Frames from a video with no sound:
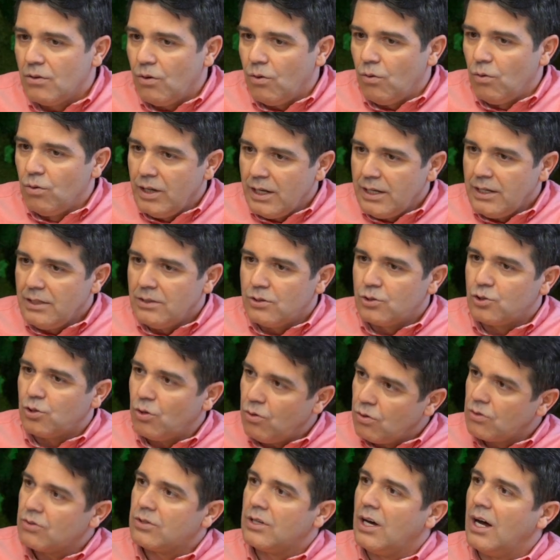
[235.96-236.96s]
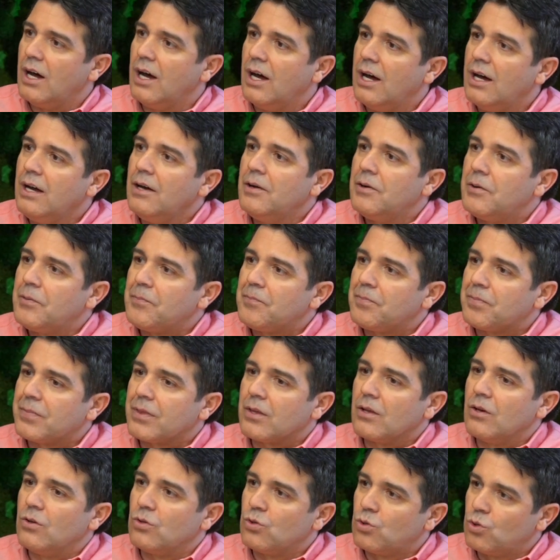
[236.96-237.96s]
olayın çok daha
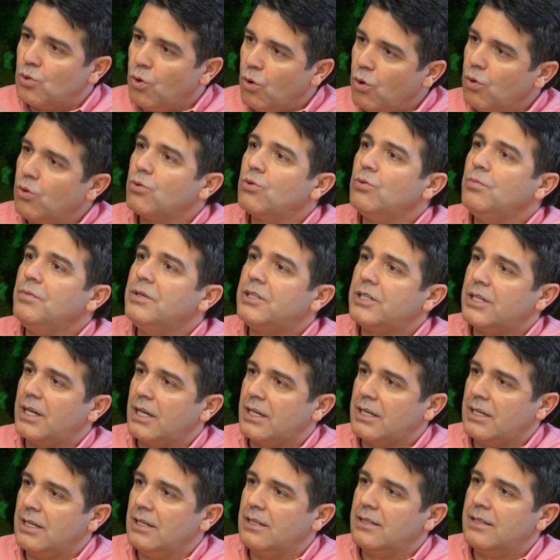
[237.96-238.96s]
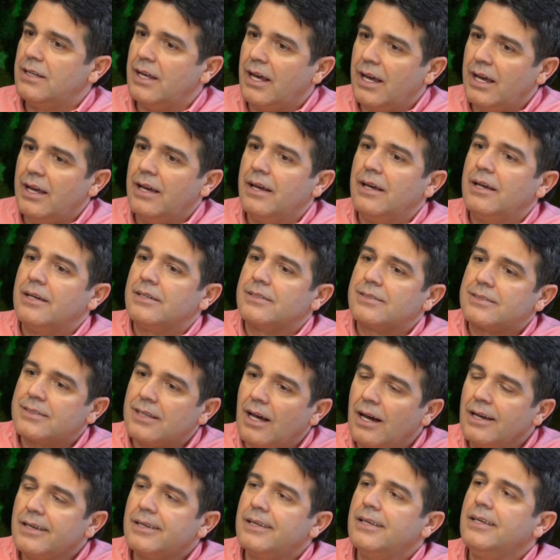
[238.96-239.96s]
doğru bir şekilde
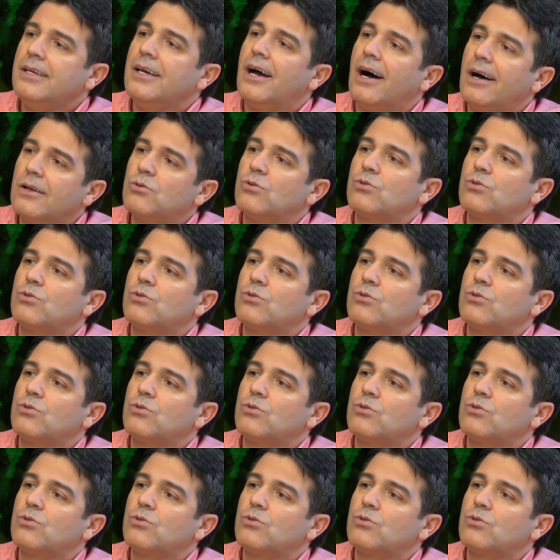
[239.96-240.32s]
sanki yağ